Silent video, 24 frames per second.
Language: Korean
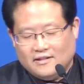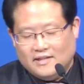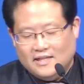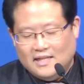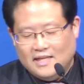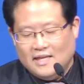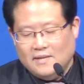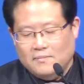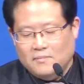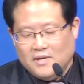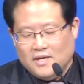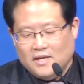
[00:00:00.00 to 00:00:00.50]

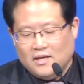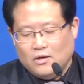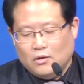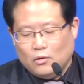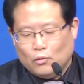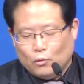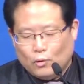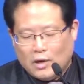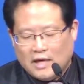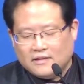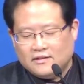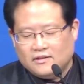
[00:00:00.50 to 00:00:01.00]
이미
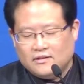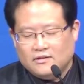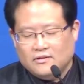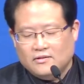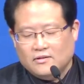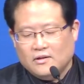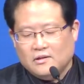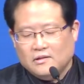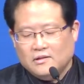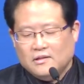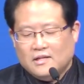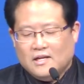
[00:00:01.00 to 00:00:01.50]

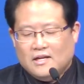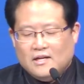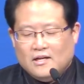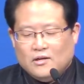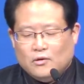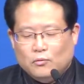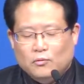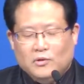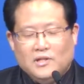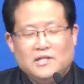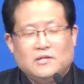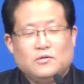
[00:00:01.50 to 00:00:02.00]
왔던
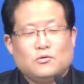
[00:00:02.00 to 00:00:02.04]
우리